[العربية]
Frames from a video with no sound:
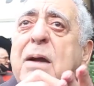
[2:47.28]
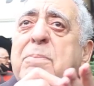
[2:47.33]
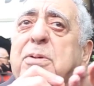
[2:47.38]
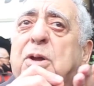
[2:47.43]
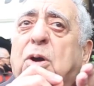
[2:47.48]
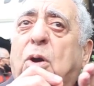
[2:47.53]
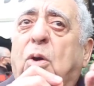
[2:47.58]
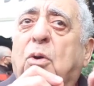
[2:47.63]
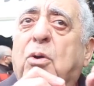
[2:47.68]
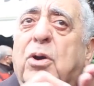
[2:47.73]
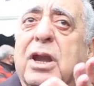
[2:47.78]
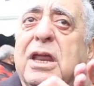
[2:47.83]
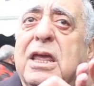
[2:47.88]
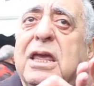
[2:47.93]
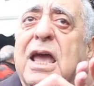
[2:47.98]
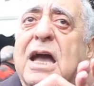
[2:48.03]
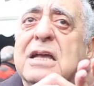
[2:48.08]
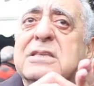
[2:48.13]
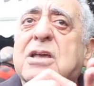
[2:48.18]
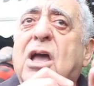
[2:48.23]

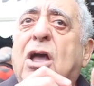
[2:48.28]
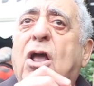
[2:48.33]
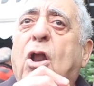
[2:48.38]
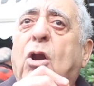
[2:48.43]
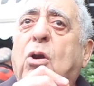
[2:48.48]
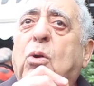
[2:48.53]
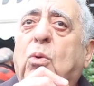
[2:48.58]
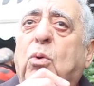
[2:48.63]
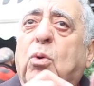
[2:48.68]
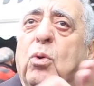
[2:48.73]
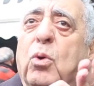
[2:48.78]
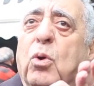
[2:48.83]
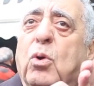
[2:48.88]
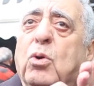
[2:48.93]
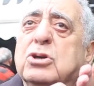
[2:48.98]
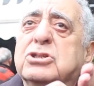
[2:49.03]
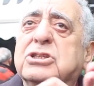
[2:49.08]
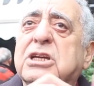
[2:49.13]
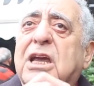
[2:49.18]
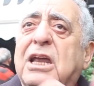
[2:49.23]
بحريه
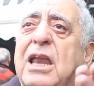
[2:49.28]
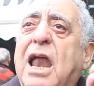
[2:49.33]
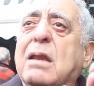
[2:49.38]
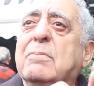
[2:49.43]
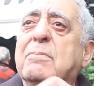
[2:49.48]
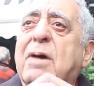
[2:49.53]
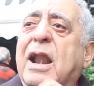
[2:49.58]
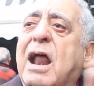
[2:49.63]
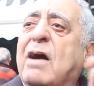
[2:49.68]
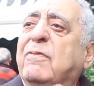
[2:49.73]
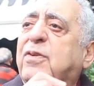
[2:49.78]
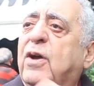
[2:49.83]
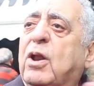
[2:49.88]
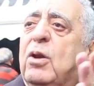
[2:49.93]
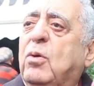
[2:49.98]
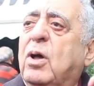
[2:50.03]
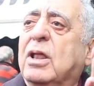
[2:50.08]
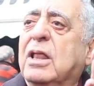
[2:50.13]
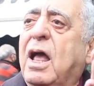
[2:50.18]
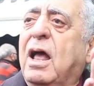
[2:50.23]
الولوج الى
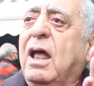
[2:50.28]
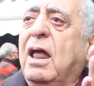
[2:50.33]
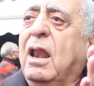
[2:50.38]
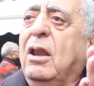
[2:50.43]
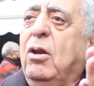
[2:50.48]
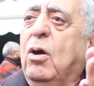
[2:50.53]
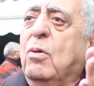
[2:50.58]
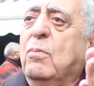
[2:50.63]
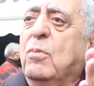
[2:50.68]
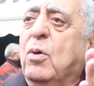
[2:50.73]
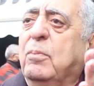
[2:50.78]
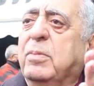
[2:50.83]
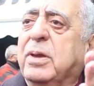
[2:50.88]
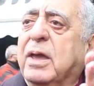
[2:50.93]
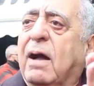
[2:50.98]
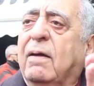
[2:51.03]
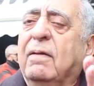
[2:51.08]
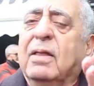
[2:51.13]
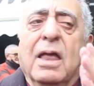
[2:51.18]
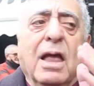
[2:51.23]
المرافق آه،
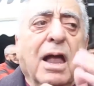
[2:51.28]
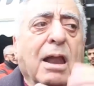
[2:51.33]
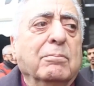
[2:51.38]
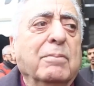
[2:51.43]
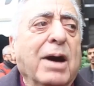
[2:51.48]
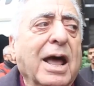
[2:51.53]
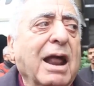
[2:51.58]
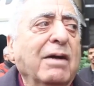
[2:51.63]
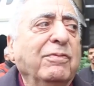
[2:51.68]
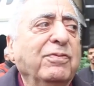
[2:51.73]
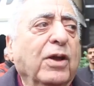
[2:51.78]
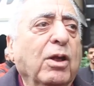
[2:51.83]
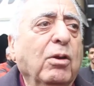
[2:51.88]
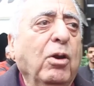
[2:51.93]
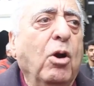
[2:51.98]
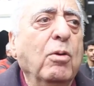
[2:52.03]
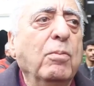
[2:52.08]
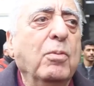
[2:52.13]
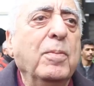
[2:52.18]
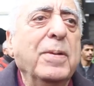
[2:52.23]
العموميه المرافق
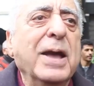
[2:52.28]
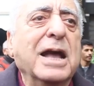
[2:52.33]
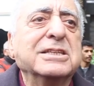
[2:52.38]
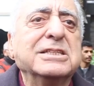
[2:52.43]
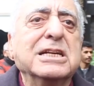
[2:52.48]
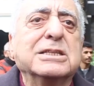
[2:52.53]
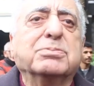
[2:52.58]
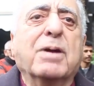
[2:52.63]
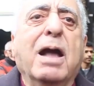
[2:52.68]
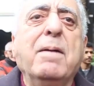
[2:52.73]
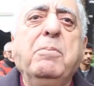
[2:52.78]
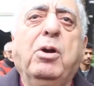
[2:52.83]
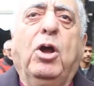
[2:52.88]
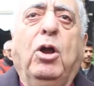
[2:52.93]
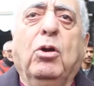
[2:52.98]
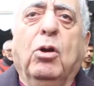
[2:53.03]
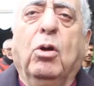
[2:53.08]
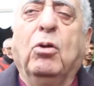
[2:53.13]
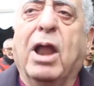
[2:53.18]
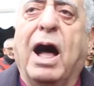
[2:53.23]
العموميه خصها تبقى
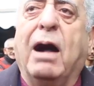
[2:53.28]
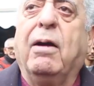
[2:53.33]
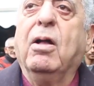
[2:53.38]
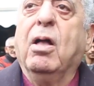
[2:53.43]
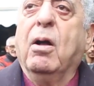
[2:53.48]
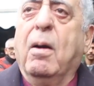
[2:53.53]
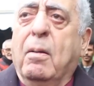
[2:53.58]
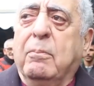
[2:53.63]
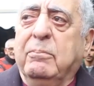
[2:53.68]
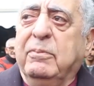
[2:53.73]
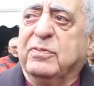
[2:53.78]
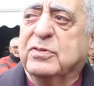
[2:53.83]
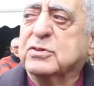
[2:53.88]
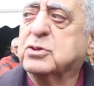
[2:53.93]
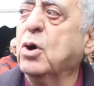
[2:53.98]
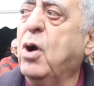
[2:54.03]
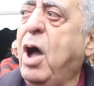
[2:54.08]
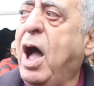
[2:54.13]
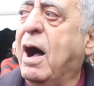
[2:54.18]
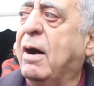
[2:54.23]
محلوله
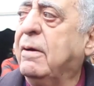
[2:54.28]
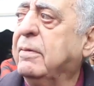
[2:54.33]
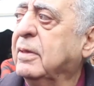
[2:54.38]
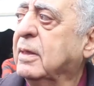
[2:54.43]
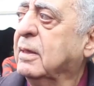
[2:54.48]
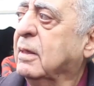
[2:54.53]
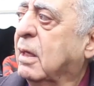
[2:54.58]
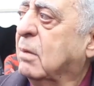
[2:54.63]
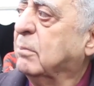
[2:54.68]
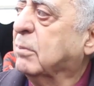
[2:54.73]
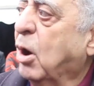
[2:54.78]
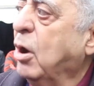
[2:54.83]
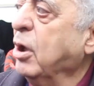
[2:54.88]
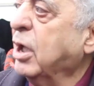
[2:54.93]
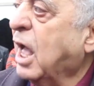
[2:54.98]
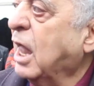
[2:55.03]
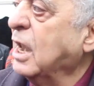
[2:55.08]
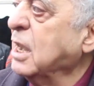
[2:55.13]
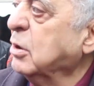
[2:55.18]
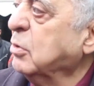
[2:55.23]
مفتوحه بغاو
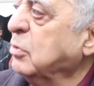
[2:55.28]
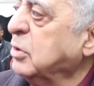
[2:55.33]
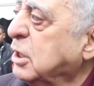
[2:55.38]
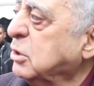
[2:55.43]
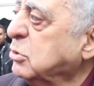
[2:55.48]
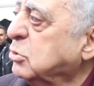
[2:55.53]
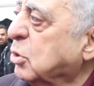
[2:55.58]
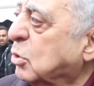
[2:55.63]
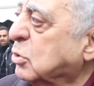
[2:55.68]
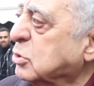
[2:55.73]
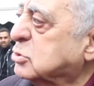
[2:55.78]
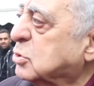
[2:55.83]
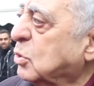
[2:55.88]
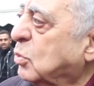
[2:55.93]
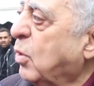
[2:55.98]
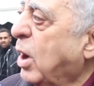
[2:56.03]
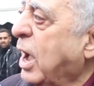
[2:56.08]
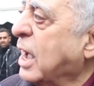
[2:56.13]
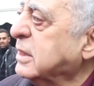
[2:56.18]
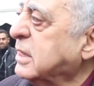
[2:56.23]
يخليوني ندوز
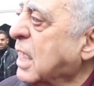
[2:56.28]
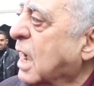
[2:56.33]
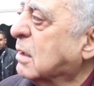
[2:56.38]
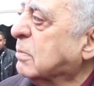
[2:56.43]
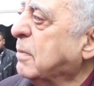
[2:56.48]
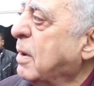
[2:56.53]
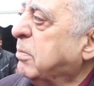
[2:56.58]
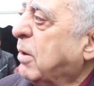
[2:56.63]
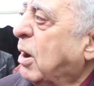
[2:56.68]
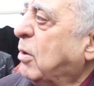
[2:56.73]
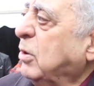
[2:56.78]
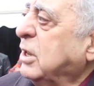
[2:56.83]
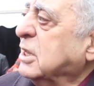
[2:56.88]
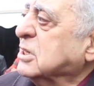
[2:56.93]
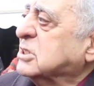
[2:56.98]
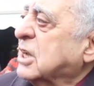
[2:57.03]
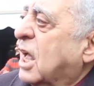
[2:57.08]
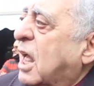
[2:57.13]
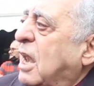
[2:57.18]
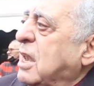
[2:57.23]
هو هذاك ما
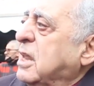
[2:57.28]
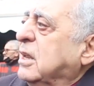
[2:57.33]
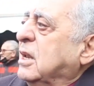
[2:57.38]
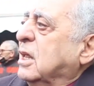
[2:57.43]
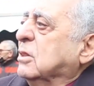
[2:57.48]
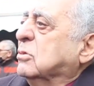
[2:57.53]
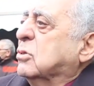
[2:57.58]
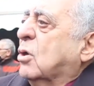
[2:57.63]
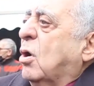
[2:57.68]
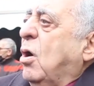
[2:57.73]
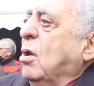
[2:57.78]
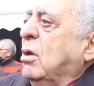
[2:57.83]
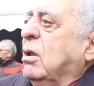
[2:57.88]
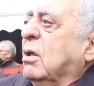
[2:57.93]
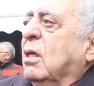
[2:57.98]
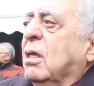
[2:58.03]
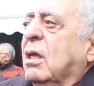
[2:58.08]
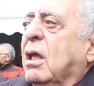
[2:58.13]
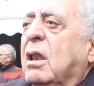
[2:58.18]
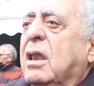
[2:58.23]
بغاوليش يخليني ندخل
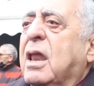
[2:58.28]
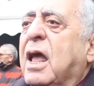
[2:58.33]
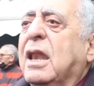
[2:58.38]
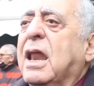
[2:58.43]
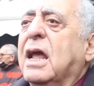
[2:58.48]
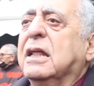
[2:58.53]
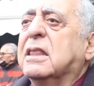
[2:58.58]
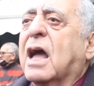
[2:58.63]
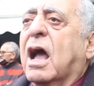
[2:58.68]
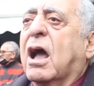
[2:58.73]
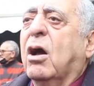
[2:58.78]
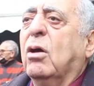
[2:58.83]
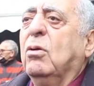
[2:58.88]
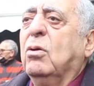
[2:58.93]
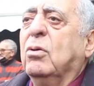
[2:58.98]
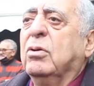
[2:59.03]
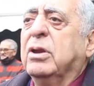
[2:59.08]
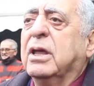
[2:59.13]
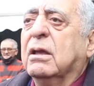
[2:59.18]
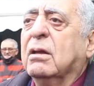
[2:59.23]
لهلا
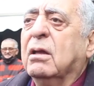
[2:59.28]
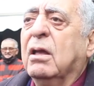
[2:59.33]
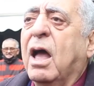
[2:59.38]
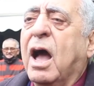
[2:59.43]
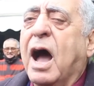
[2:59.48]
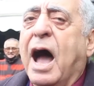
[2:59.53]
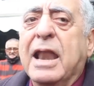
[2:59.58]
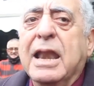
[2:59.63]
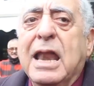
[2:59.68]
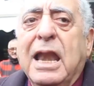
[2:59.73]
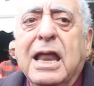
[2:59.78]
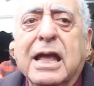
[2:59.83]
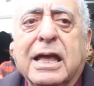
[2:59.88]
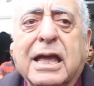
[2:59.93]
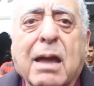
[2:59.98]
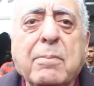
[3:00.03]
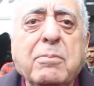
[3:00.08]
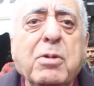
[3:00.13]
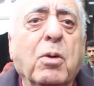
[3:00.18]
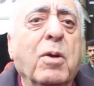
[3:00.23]
يدخلوني انا اللي
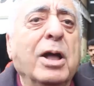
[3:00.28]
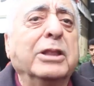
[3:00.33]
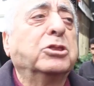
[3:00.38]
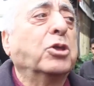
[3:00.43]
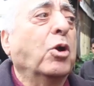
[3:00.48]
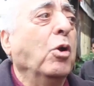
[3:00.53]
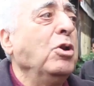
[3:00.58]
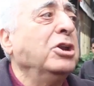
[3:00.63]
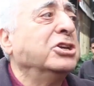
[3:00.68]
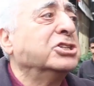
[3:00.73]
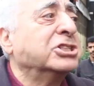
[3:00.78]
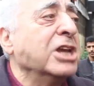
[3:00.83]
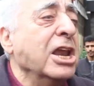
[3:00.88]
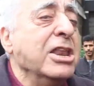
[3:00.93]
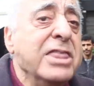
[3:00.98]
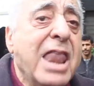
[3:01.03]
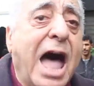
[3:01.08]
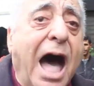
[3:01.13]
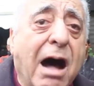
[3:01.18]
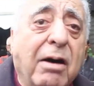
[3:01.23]
كيمني وندخل
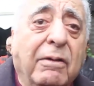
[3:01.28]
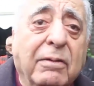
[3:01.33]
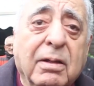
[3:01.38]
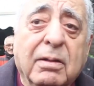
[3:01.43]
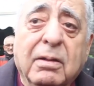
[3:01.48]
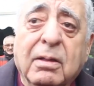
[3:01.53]
الجنه